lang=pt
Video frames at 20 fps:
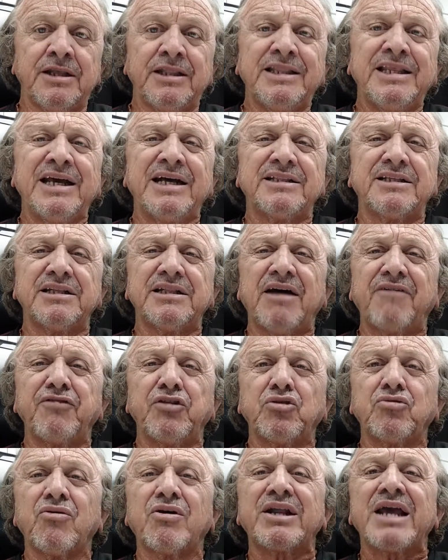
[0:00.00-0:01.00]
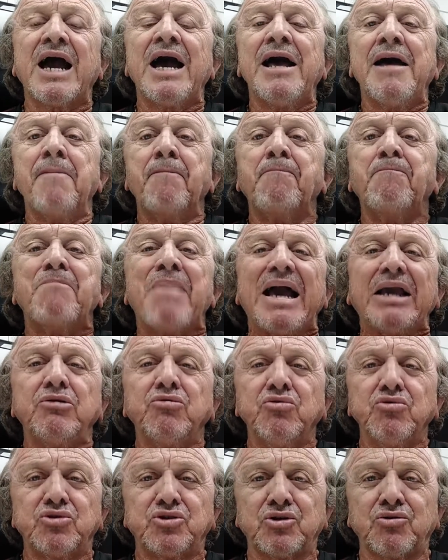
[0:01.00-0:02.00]
diante da vitória
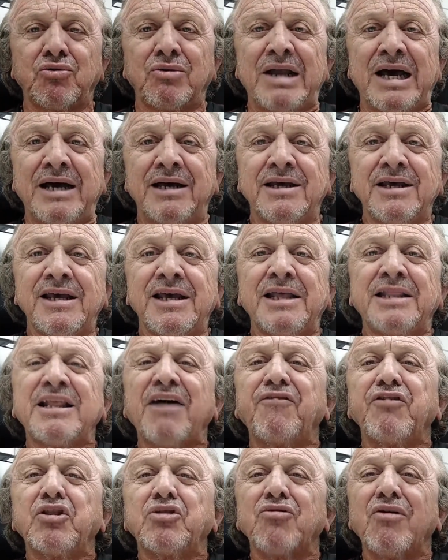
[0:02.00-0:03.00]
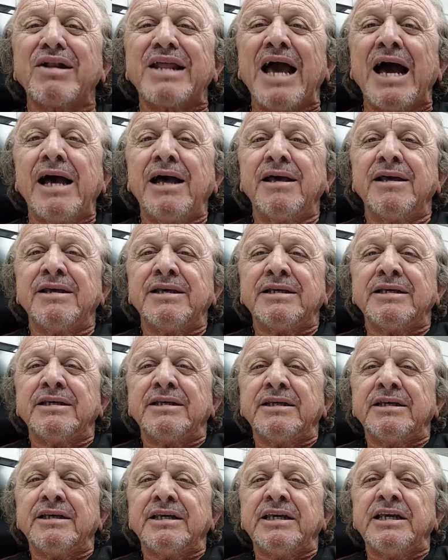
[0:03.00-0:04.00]
maiúscula, da vitória
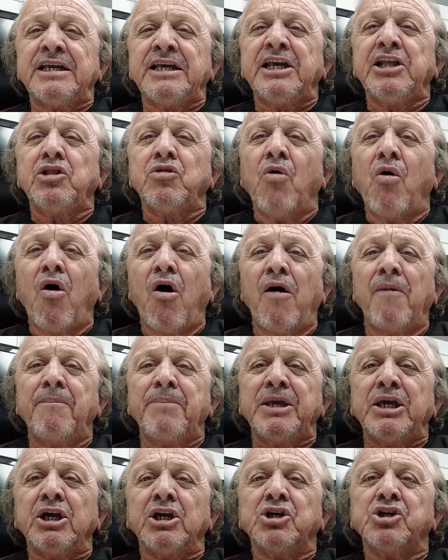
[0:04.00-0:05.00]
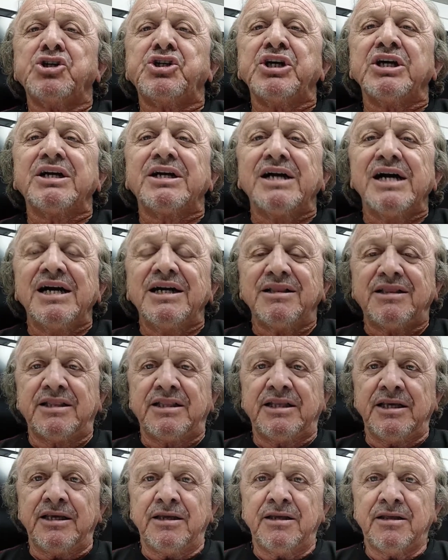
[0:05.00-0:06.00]
enorme,
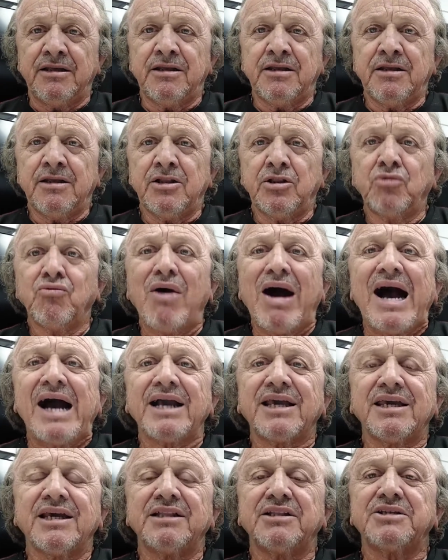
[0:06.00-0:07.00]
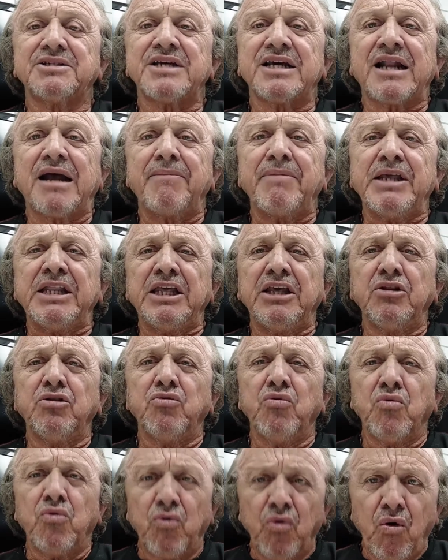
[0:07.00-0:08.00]
gigante do Águia de Seramerim,
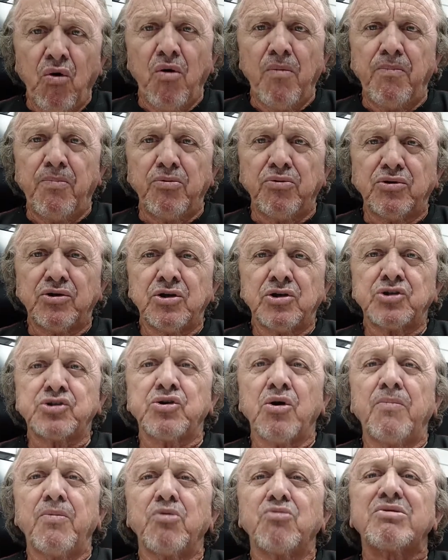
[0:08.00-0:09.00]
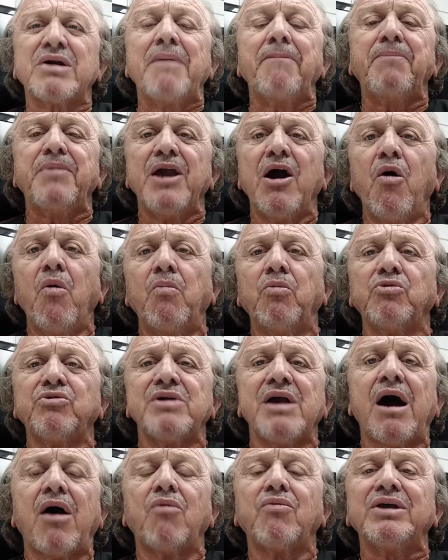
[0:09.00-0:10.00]
do Globo, sobre o campeão
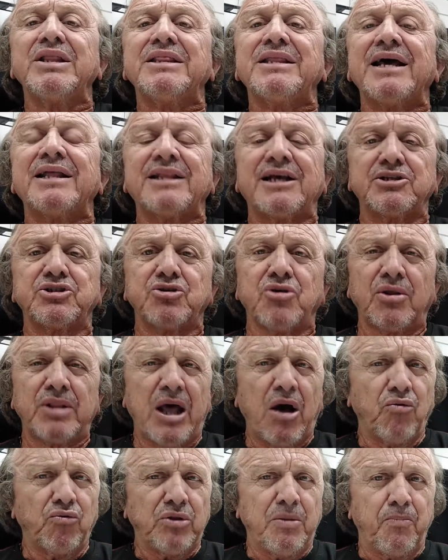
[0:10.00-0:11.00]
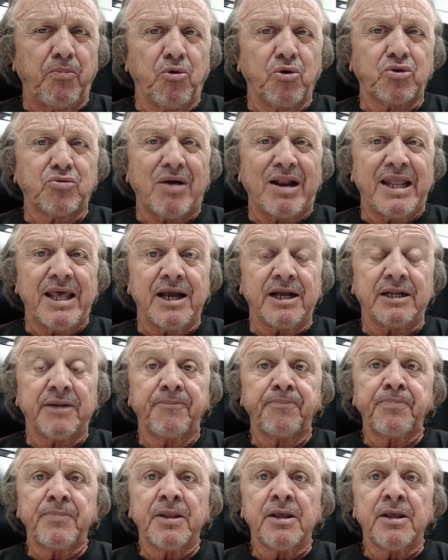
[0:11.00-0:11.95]
mundial internacional de Porto Alegre.